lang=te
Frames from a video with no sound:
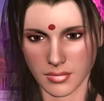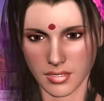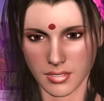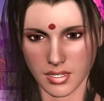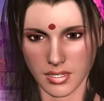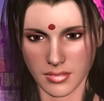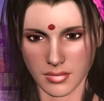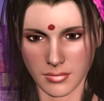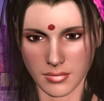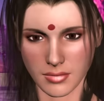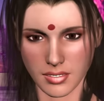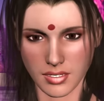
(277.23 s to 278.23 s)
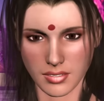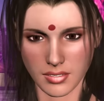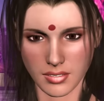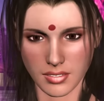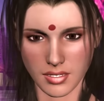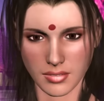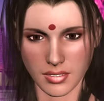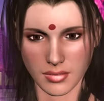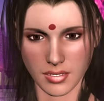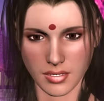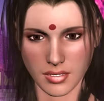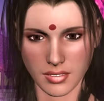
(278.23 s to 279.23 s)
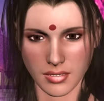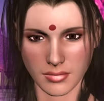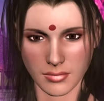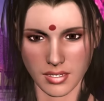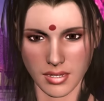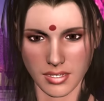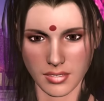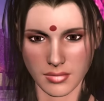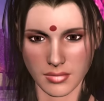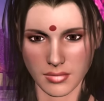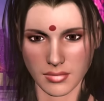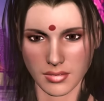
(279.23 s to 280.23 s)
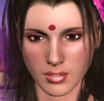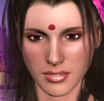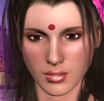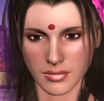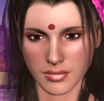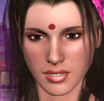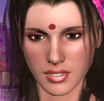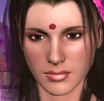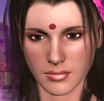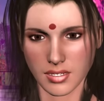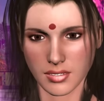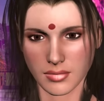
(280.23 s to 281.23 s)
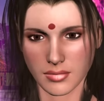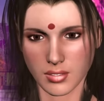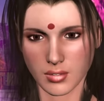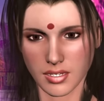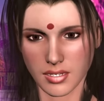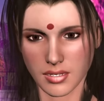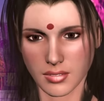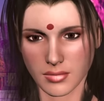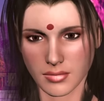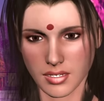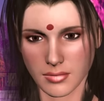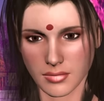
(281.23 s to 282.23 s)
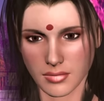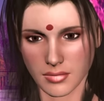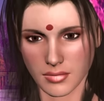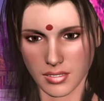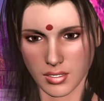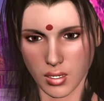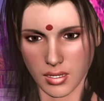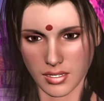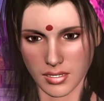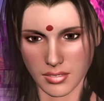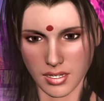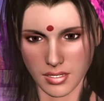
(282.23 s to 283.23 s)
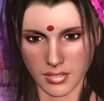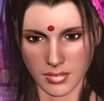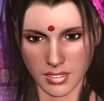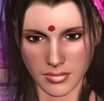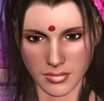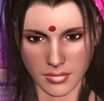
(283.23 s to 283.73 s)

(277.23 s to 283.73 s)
అదేంట్రా నేనే పెట్టాను అందులో ఫ్రిడ్జ్ ఆగిపోయినట్టుంది అందుకే ఐస్ కరిగిపోయినట్టుందిరా నేను మళ్ళీ తనలే